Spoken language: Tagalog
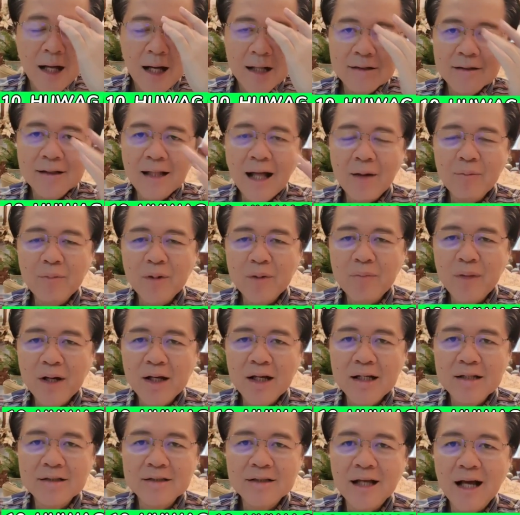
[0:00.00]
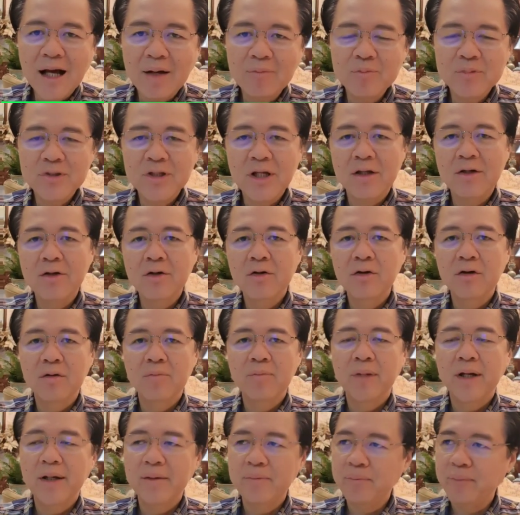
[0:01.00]
Ang daming mag-scam sa'yo.
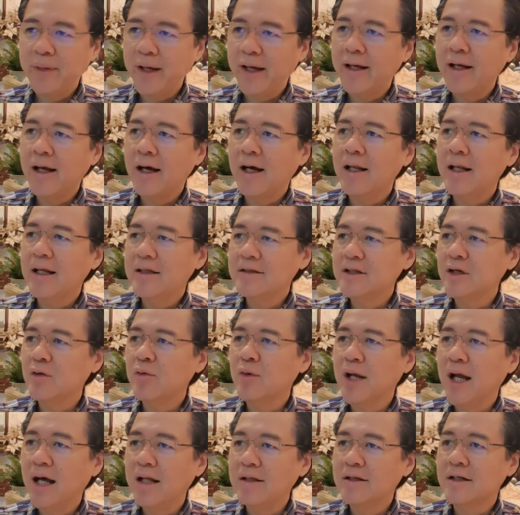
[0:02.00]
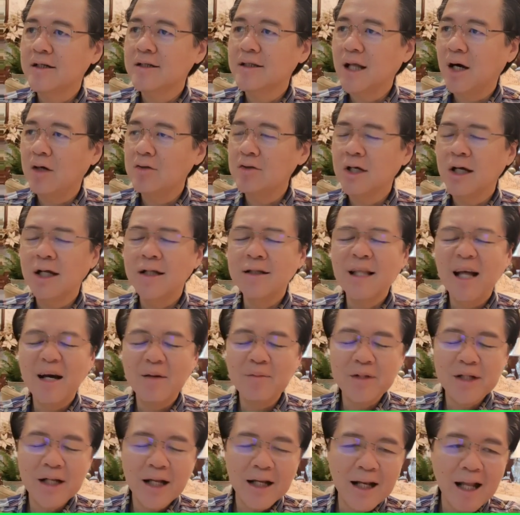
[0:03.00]
May pera ka, let's say 100,000. Ang
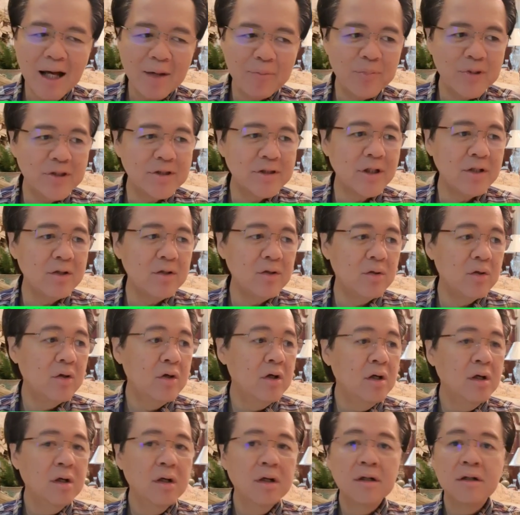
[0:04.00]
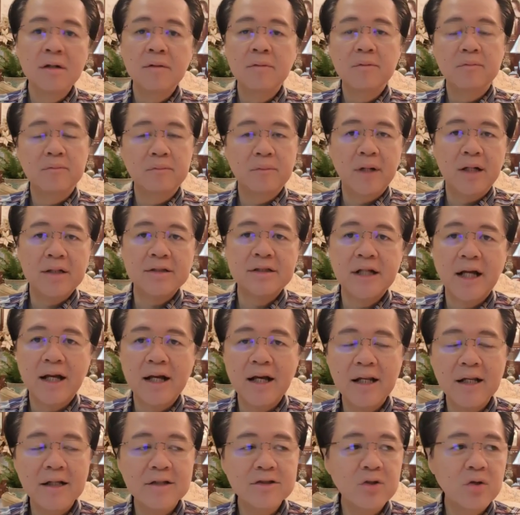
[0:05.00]
daming lalapit sa'yo. Mag-check
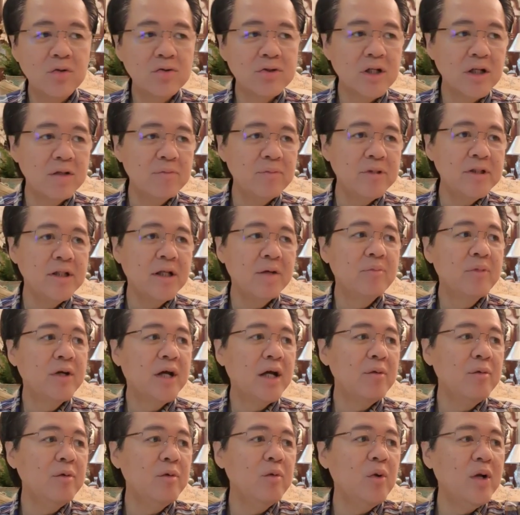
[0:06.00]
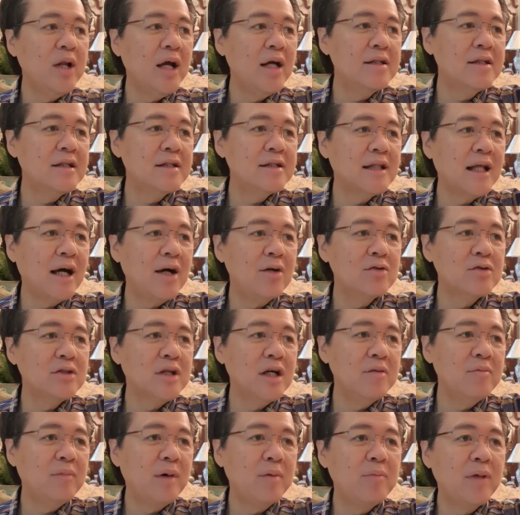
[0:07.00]
ka lang social media. Bigay mo 100,000,
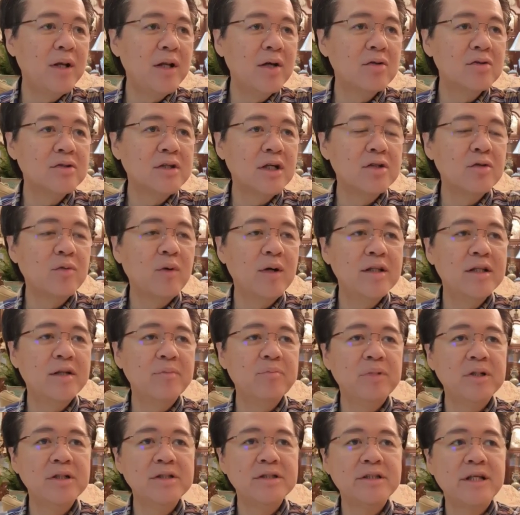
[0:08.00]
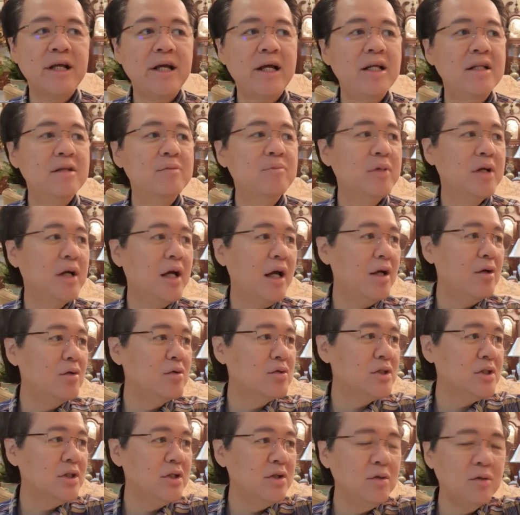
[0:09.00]
babalik ko sa'yo 20%. Bigay ko
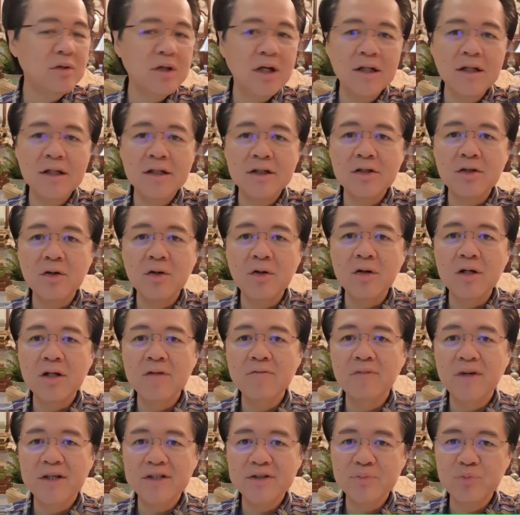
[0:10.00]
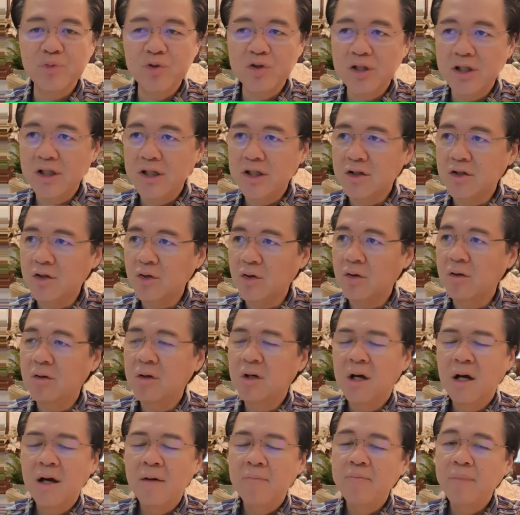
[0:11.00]
sa'yo ganito, invest mo dito.
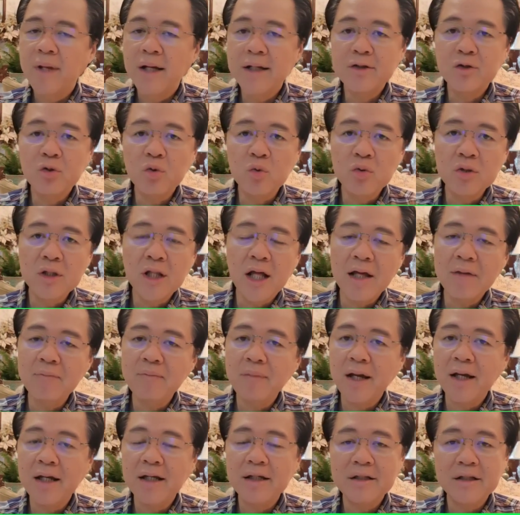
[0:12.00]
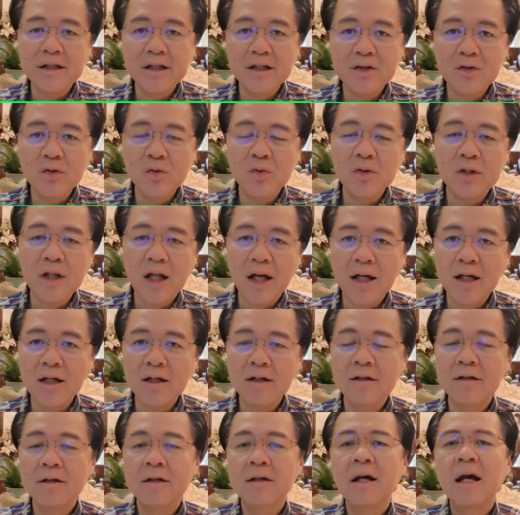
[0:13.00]
May tunay, may hindi
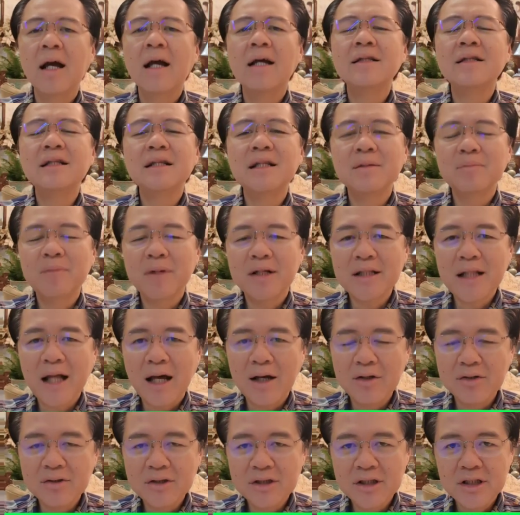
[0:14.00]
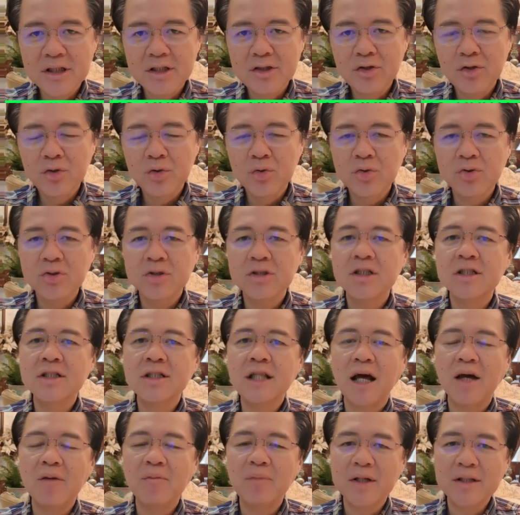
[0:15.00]
tunay hindi naman tayo genius, hindi
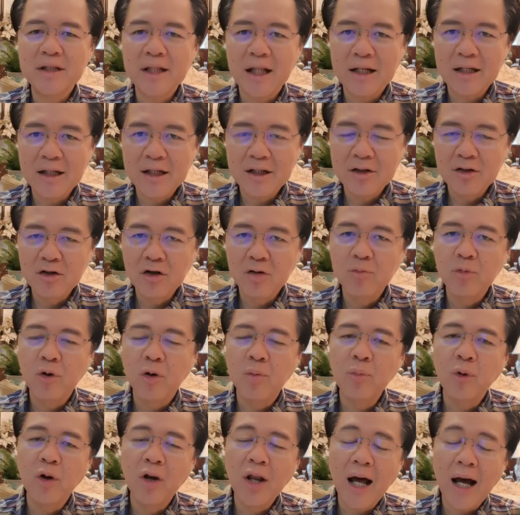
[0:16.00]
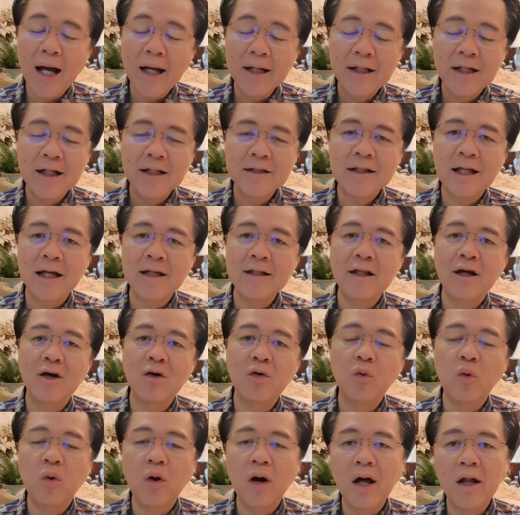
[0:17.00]
tayo matalino, bobolahin lang tayo
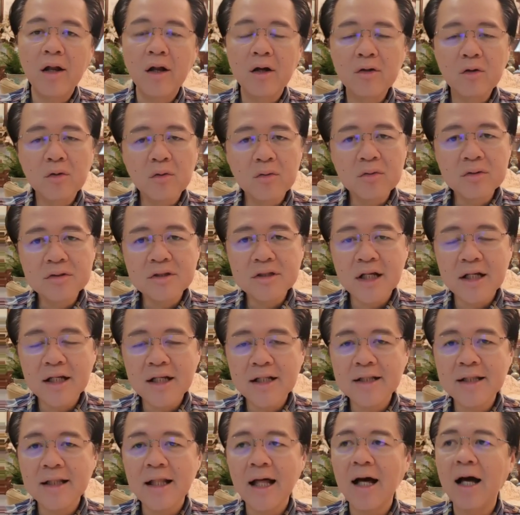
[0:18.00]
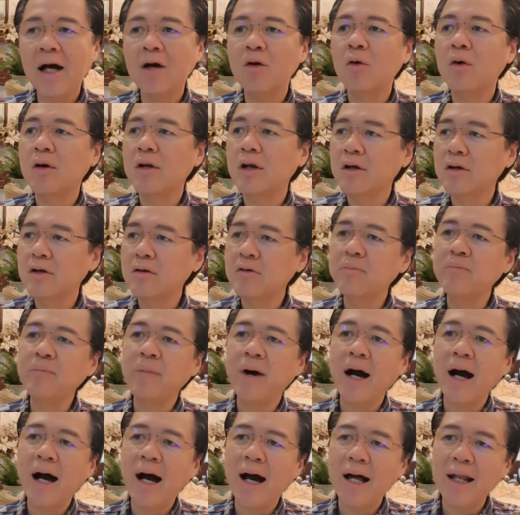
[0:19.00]
ng kung anong salita, kung anong
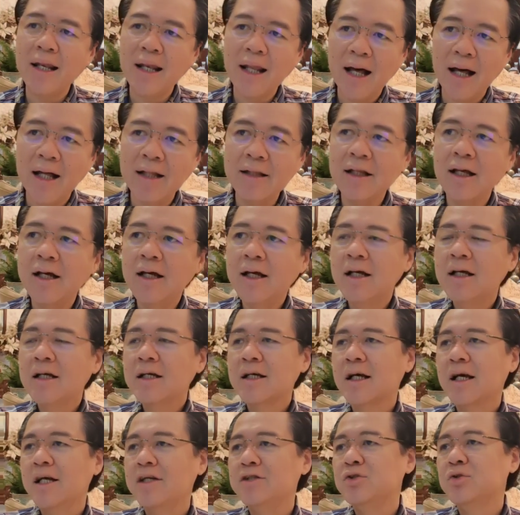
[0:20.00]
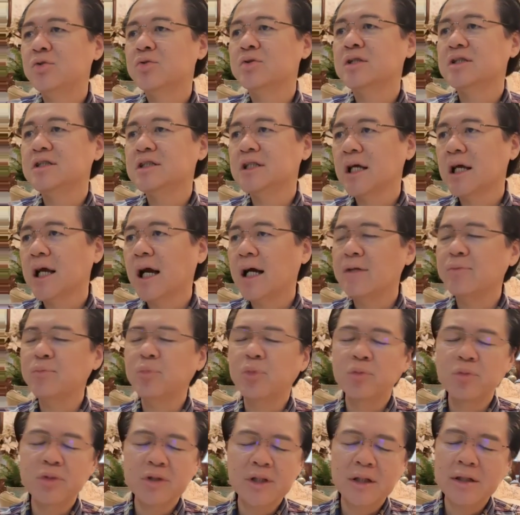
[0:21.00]
pangalan. Kesyo sisikat,
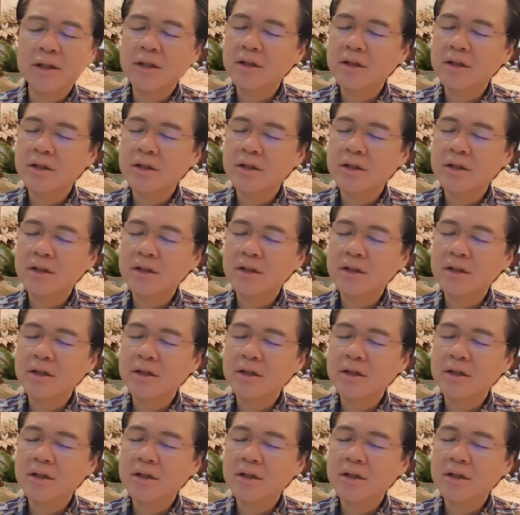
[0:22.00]
pumunta